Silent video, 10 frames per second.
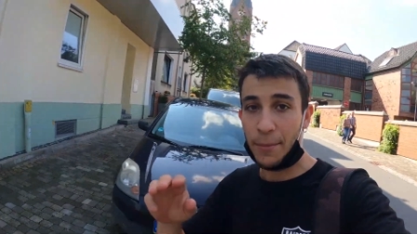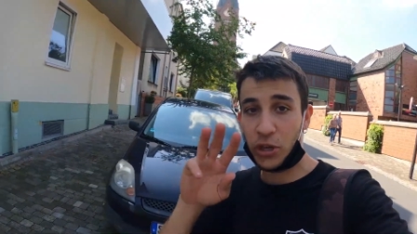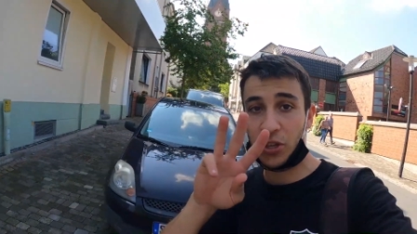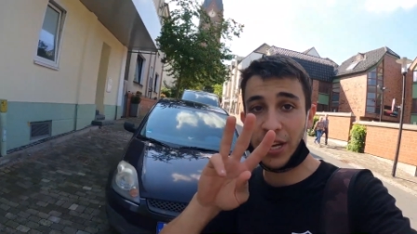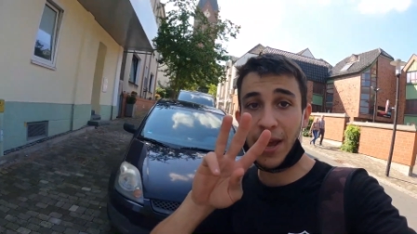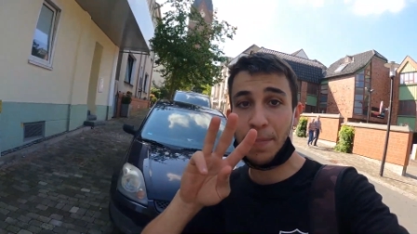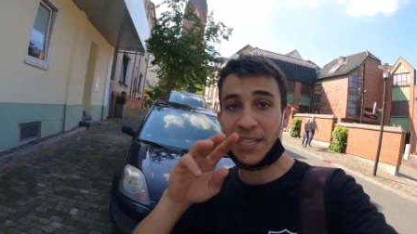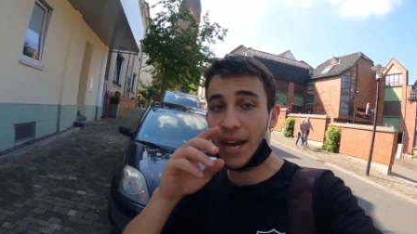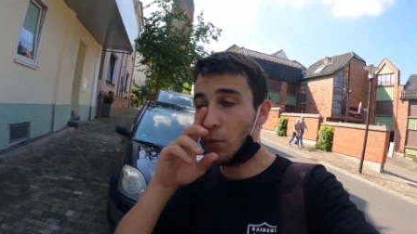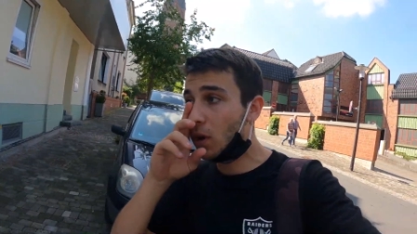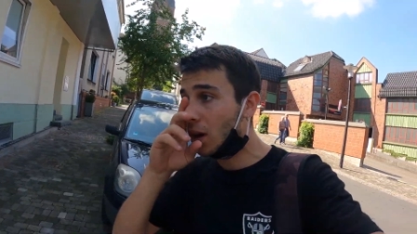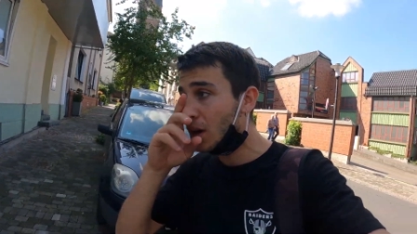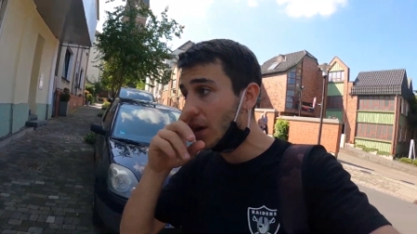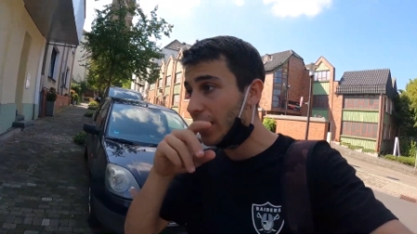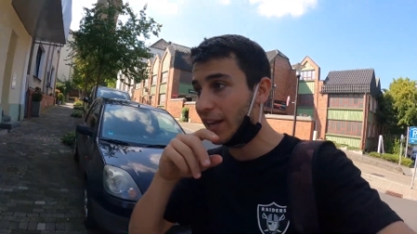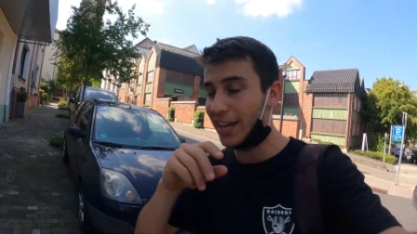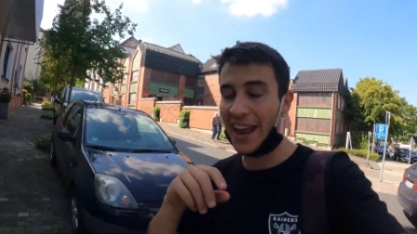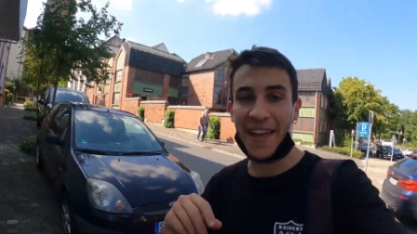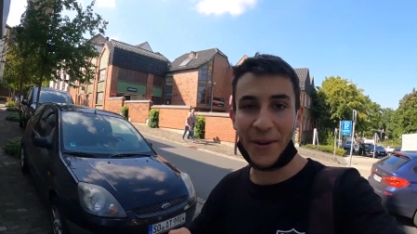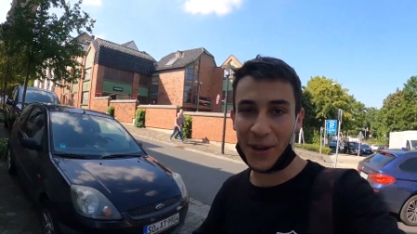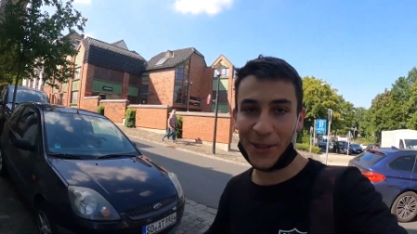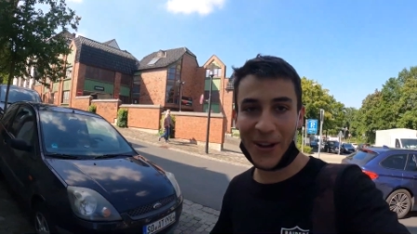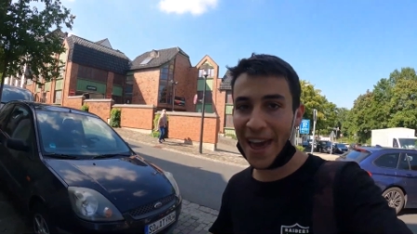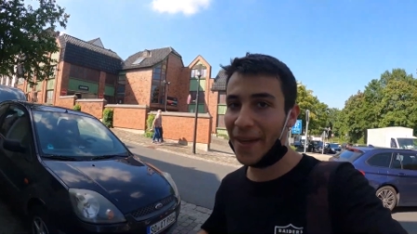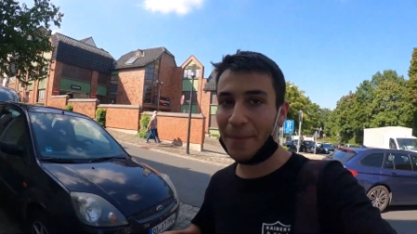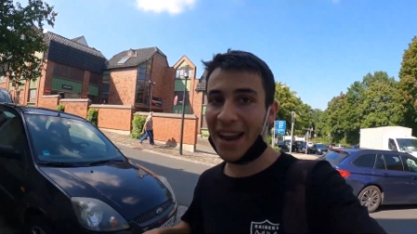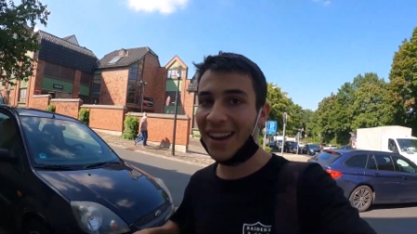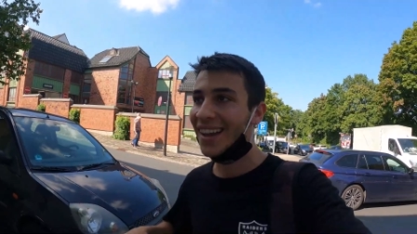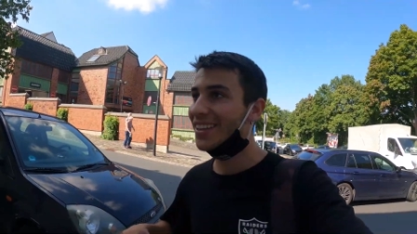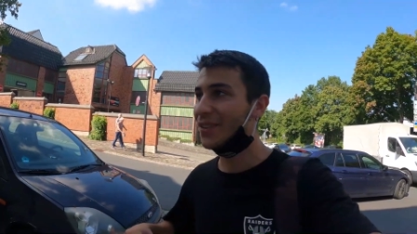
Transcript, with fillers: Hemos hecho tres espectáculos, y nada, no ha ido nada mal.